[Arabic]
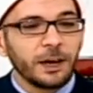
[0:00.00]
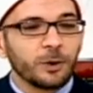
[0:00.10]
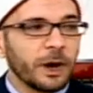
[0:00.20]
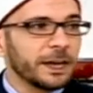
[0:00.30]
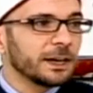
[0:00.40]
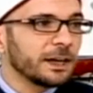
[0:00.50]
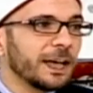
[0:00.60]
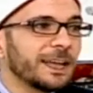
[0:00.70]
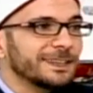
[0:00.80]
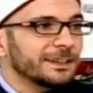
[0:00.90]
وأنا
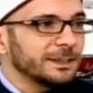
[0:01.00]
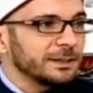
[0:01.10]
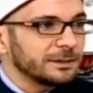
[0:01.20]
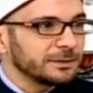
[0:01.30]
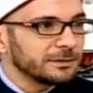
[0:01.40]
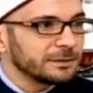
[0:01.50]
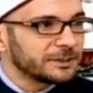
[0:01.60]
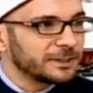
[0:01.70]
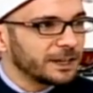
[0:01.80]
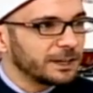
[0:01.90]
قادر إني
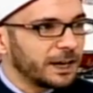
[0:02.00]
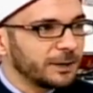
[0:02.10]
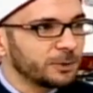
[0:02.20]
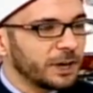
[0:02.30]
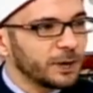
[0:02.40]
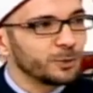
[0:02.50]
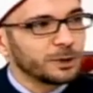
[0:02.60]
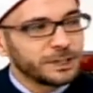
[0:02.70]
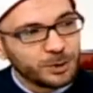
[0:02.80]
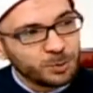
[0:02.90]
استغني عنهم حقول
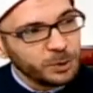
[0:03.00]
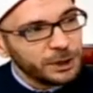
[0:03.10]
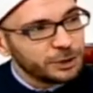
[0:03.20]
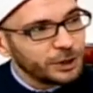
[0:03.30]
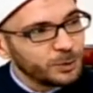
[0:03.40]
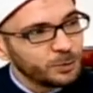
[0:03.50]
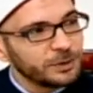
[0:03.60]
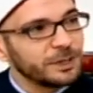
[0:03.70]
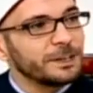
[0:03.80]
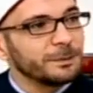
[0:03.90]
تتويجا
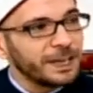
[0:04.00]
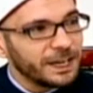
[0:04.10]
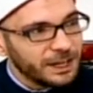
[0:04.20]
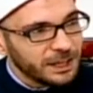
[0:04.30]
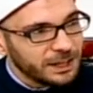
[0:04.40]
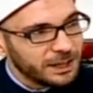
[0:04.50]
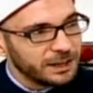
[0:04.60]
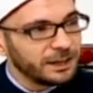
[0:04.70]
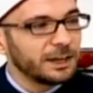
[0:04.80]
بهذا